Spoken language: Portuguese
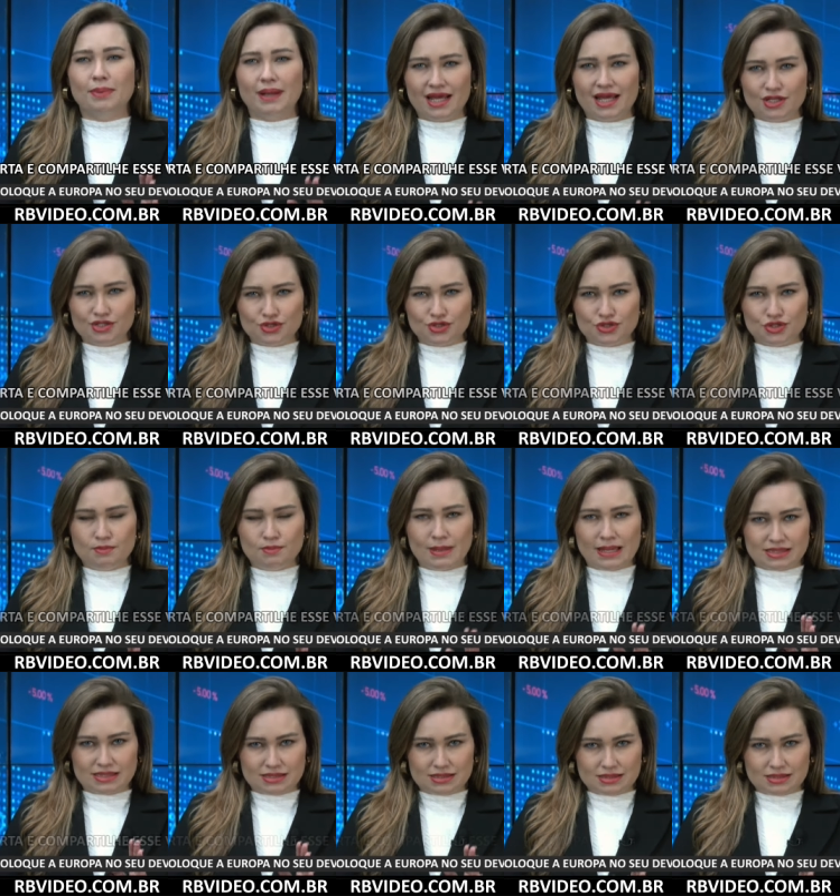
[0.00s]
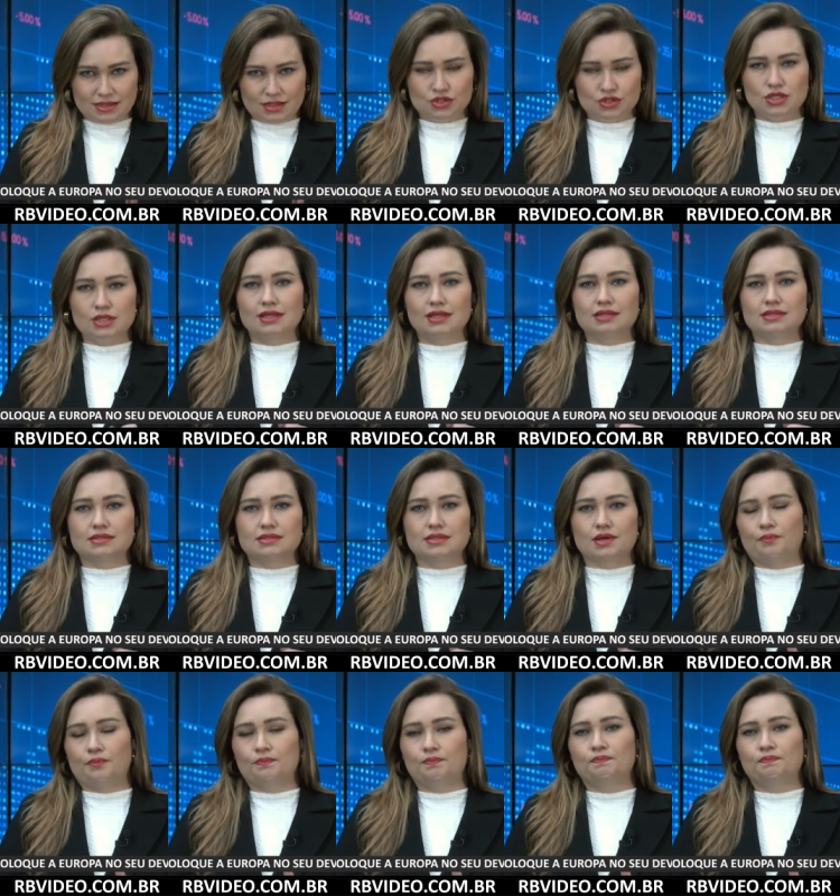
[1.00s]
Preste bastante
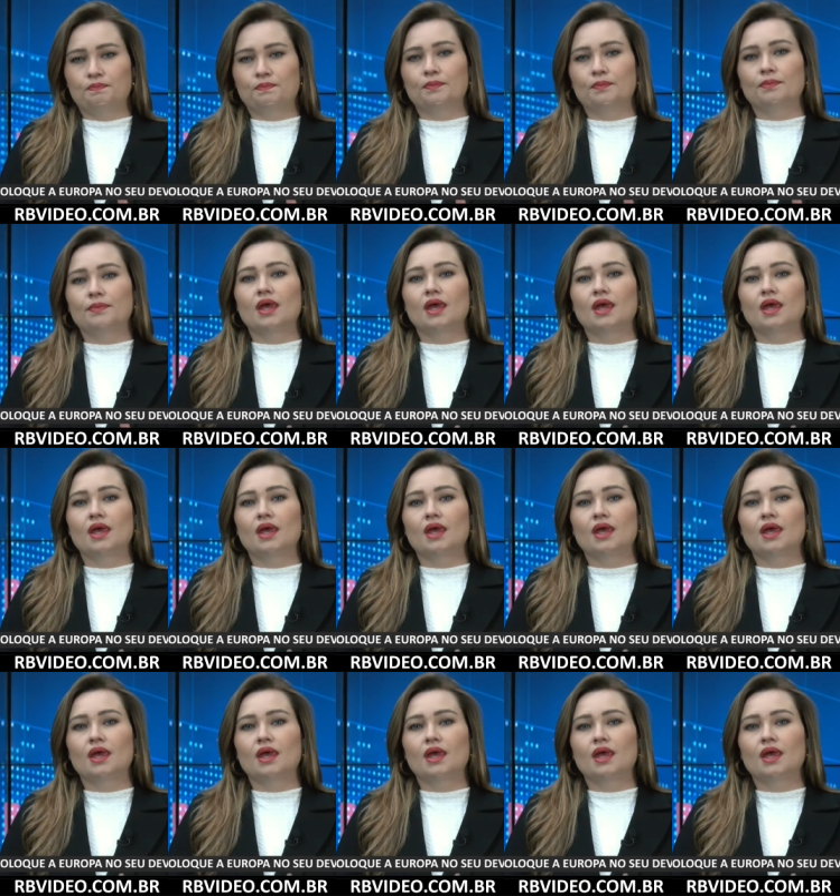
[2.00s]
atenção.